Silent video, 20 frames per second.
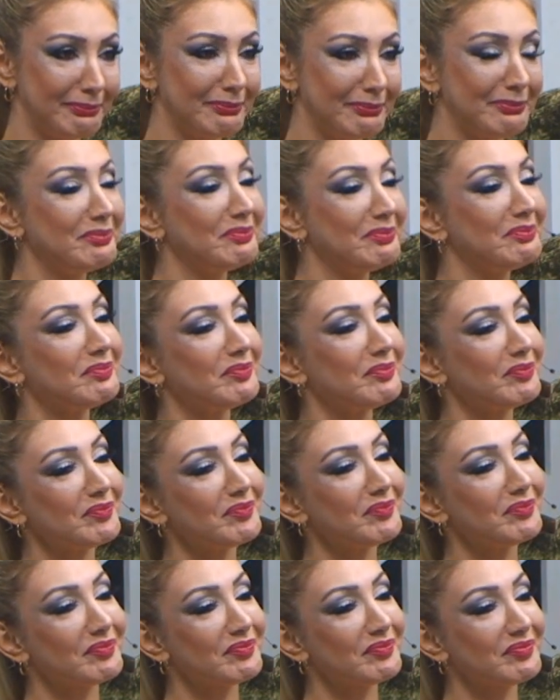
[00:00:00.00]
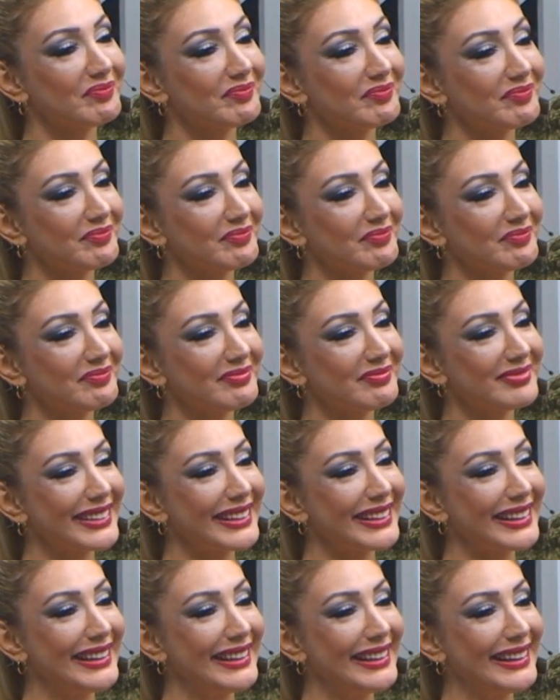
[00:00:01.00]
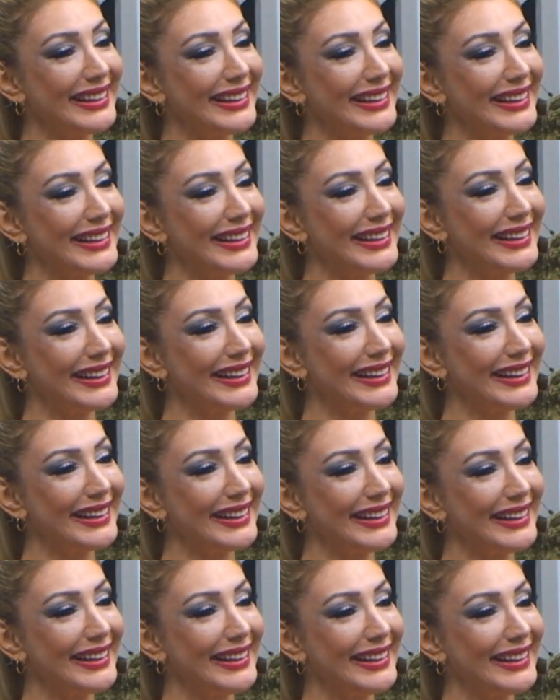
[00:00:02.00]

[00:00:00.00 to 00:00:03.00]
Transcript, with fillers: can dostumuz e, kedimizin ismini verdik.